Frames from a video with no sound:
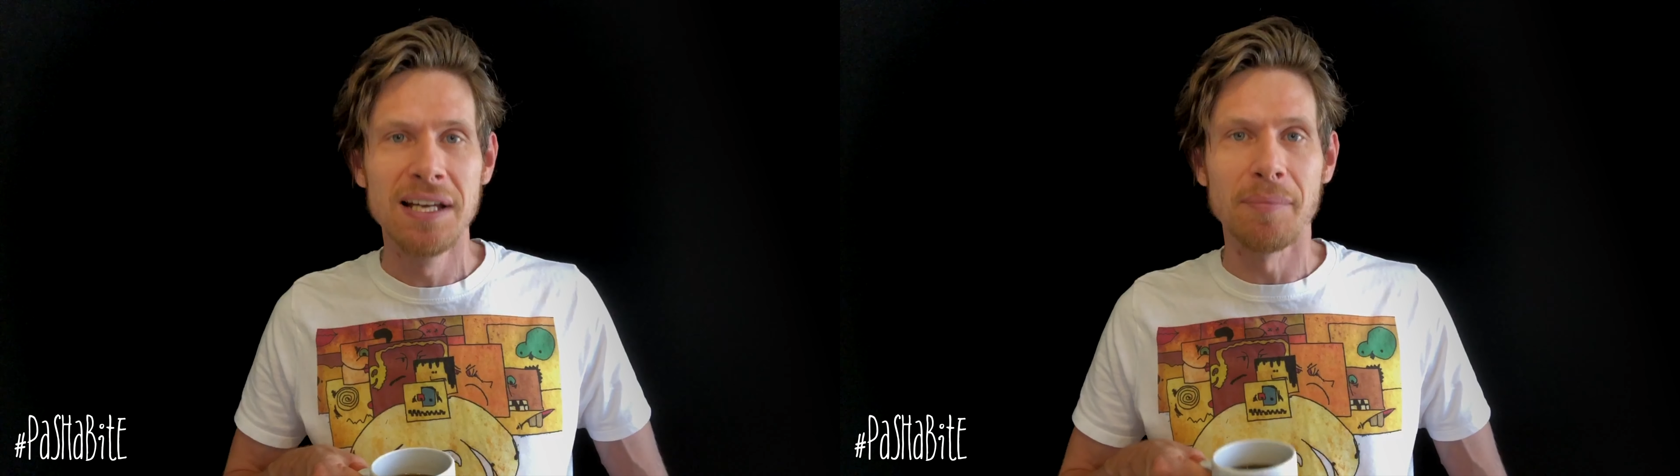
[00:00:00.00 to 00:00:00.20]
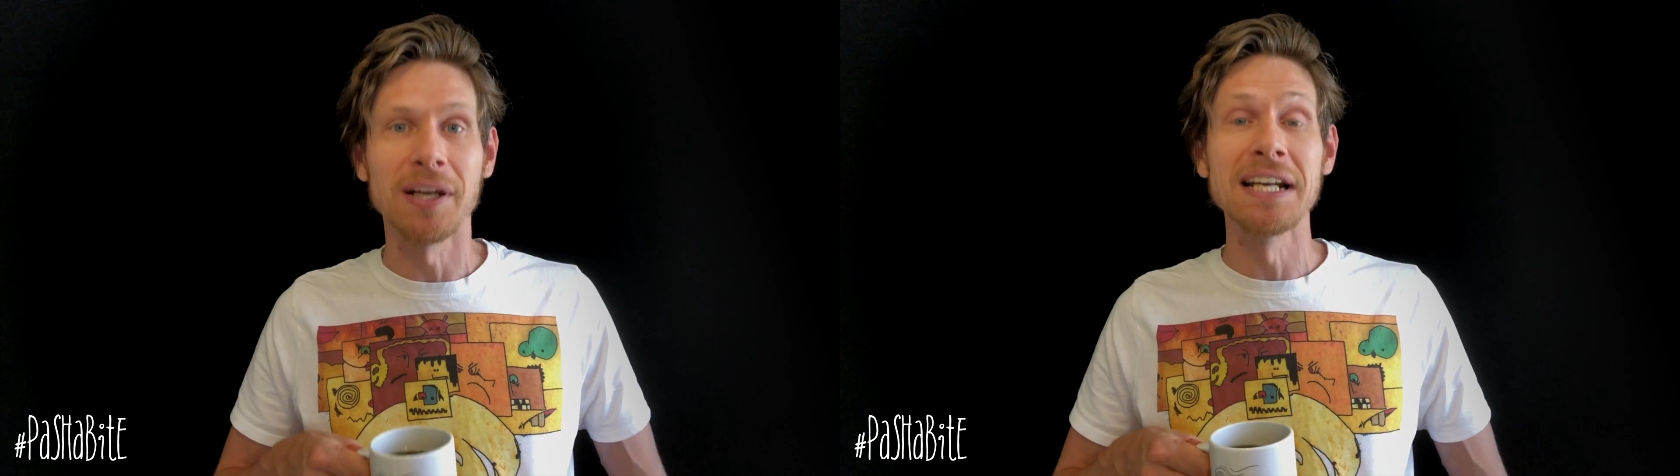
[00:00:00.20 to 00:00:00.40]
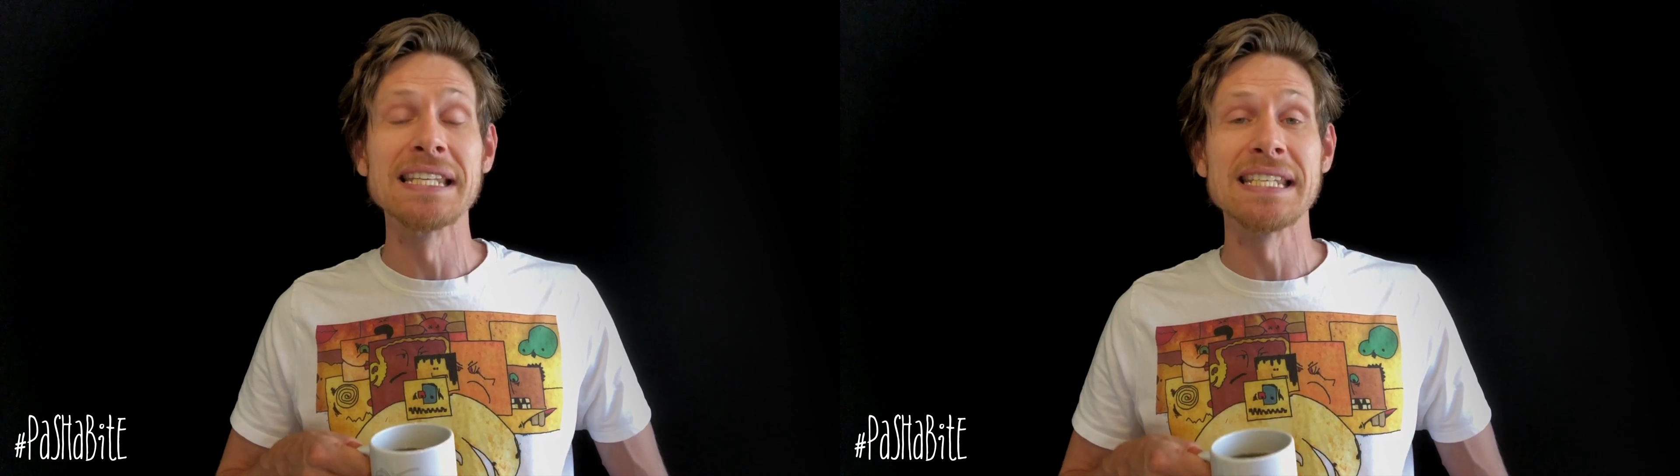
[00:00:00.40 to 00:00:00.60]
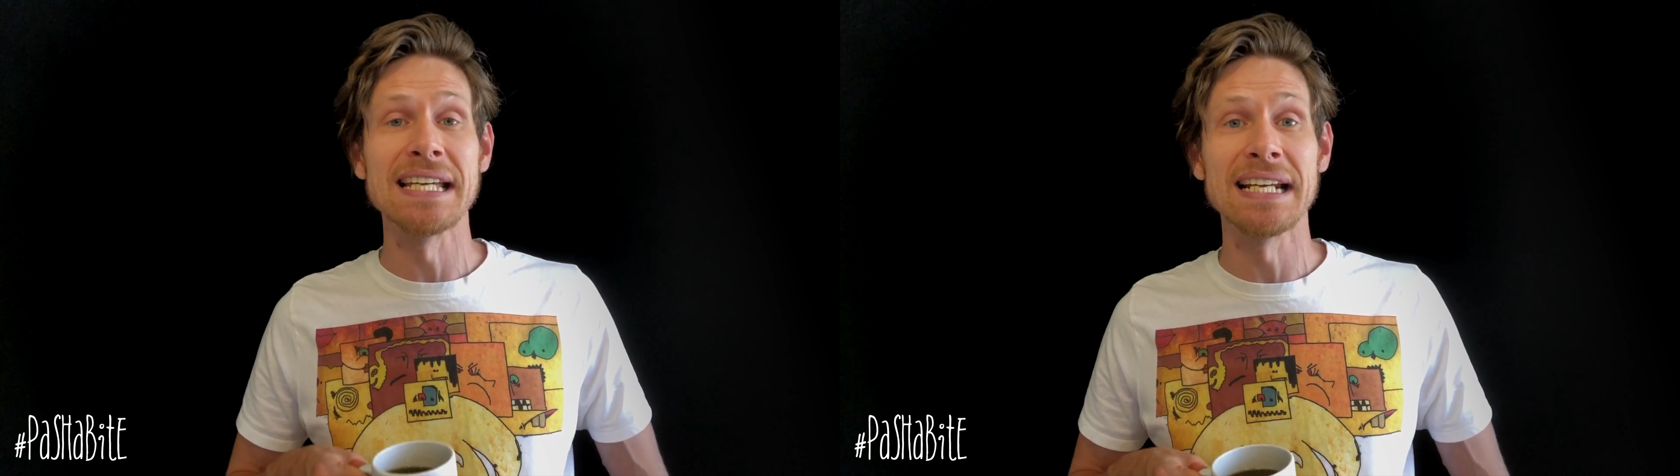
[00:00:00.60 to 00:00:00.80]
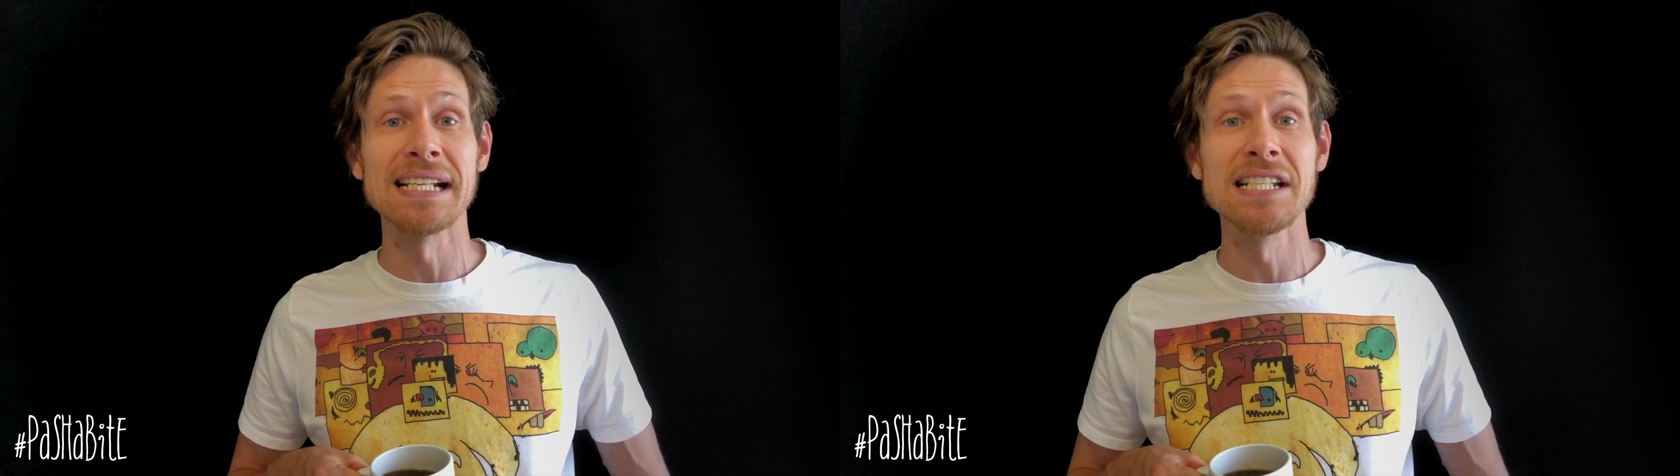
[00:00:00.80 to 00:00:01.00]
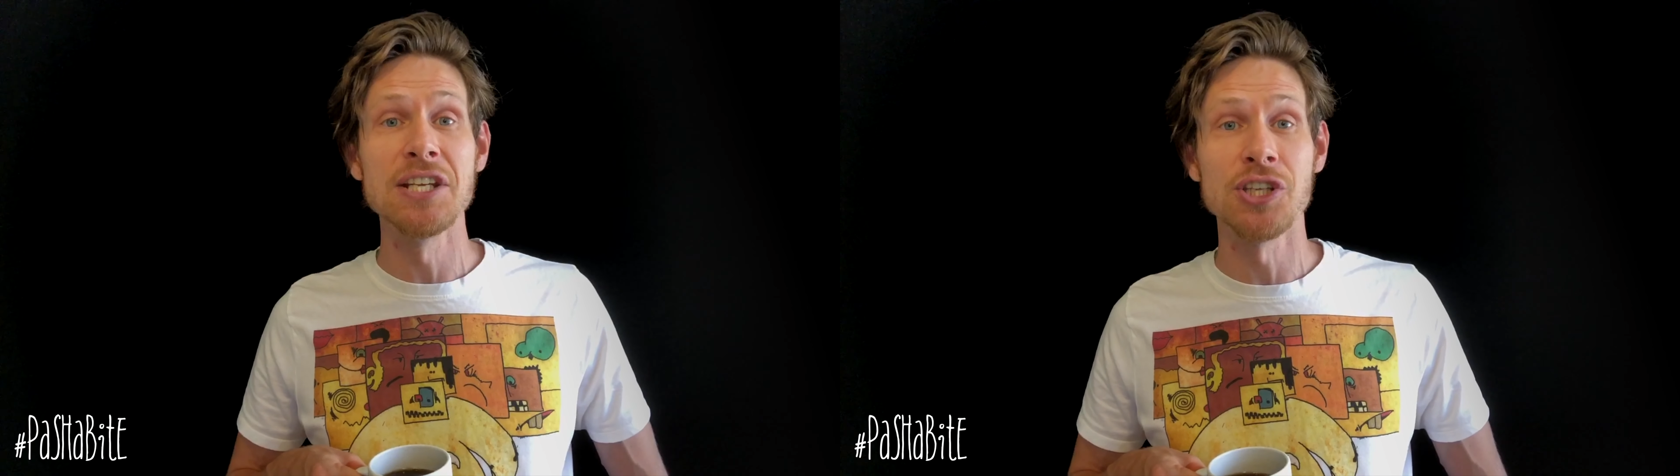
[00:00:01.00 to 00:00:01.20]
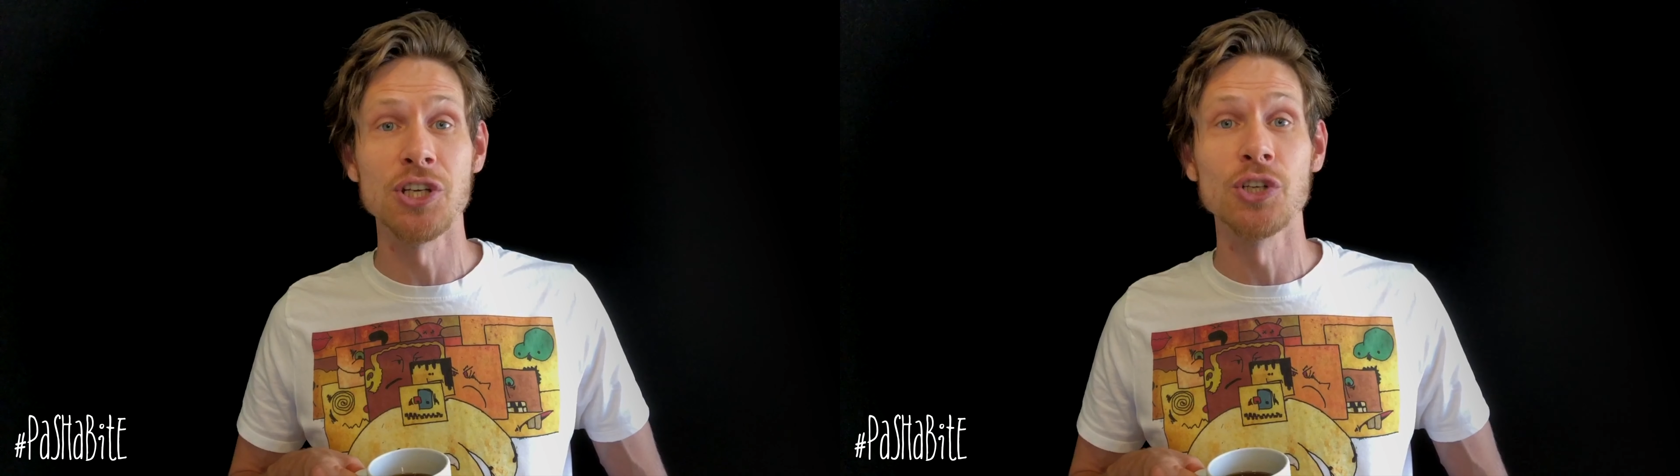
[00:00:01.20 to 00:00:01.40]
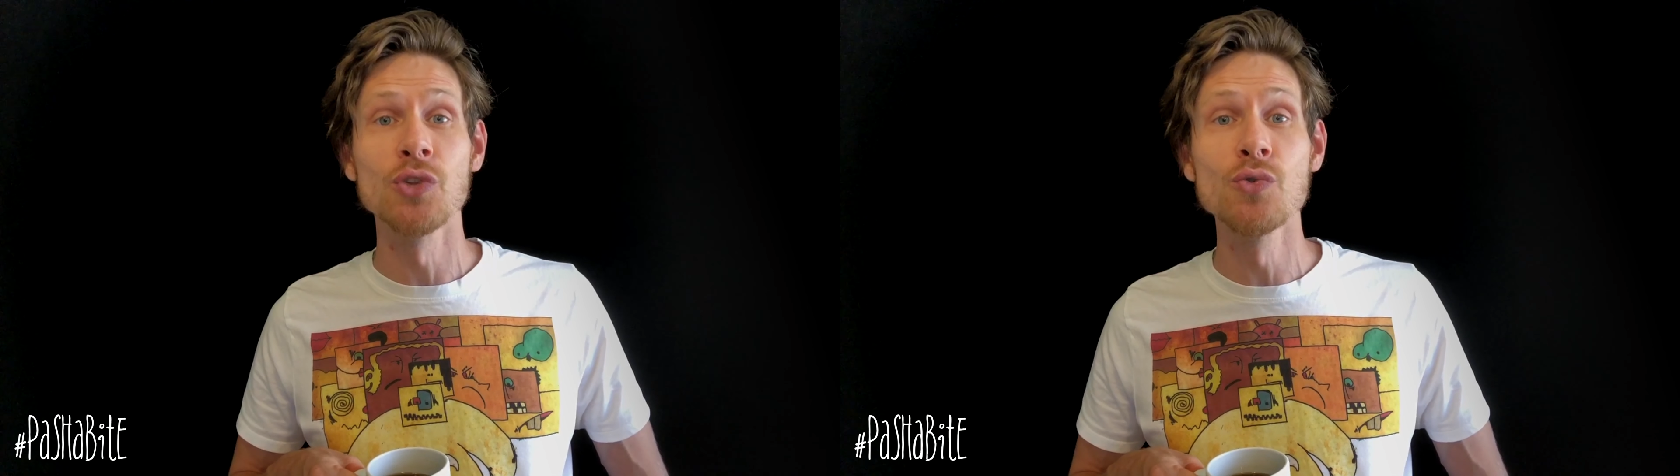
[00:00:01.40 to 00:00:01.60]
покрытие
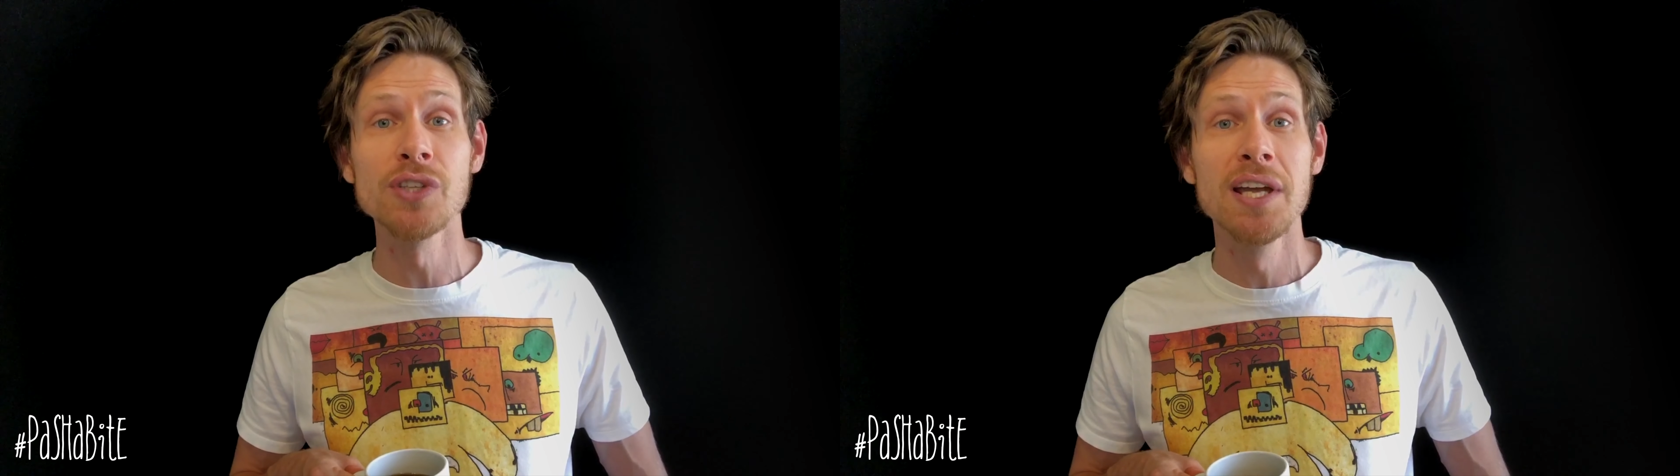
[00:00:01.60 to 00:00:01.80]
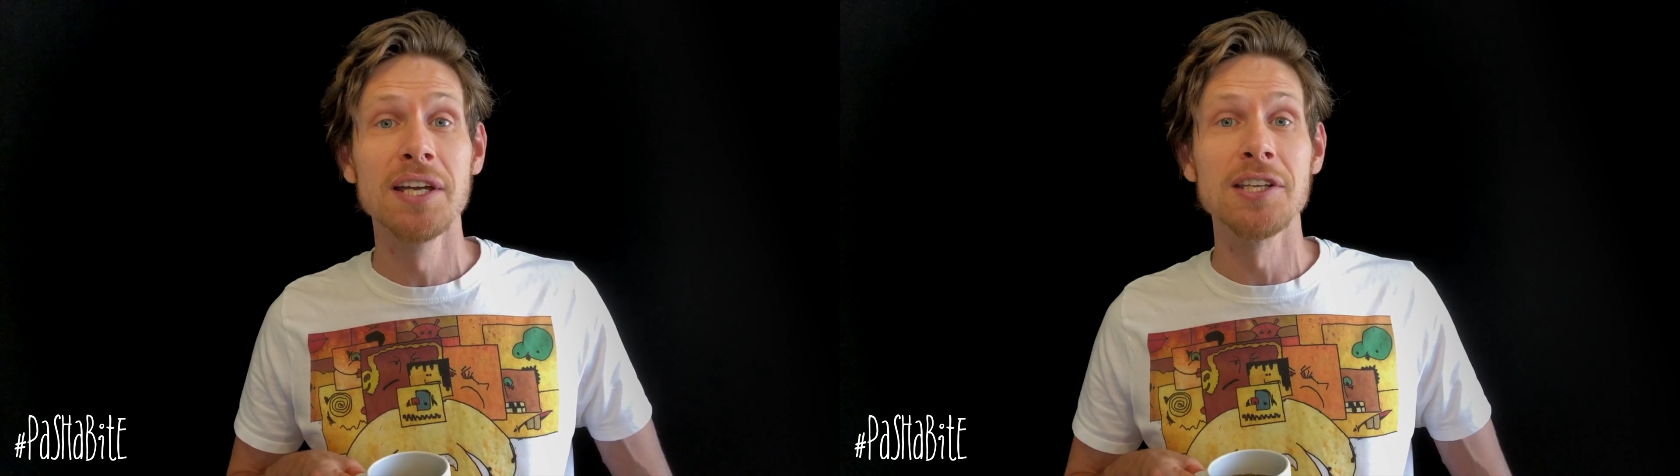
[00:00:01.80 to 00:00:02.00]
различных нужд